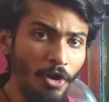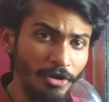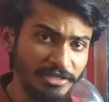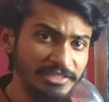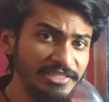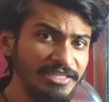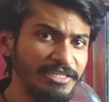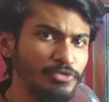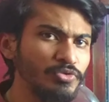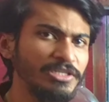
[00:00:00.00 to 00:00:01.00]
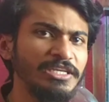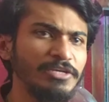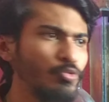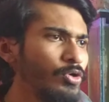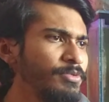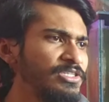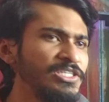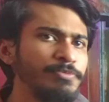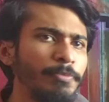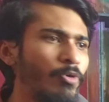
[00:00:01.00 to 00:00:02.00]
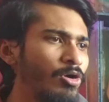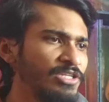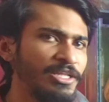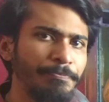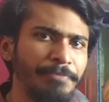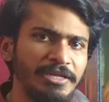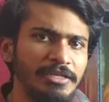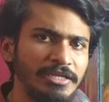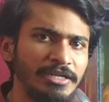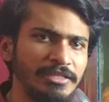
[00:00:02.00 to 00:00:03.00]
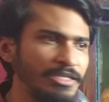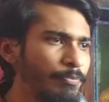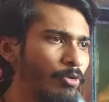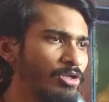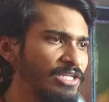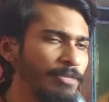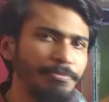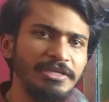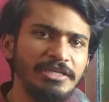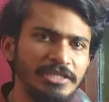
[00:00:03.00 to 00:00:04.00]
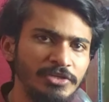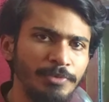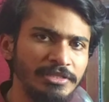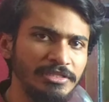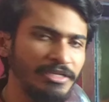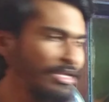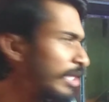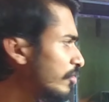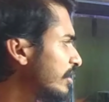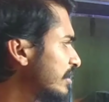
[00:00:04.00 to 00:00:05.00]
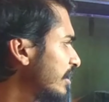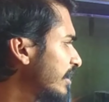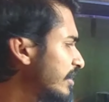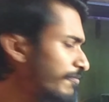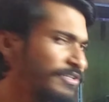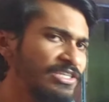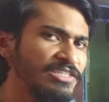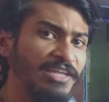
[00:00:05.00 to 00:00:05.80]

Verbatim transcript: और इसीलिए क्योंकि ये कोई भी चीज में बहुत ज्यादा पिक नहीं करती है बहुत ज्यादा टिकी नहीं बनती है तो इसलिए इस फिश का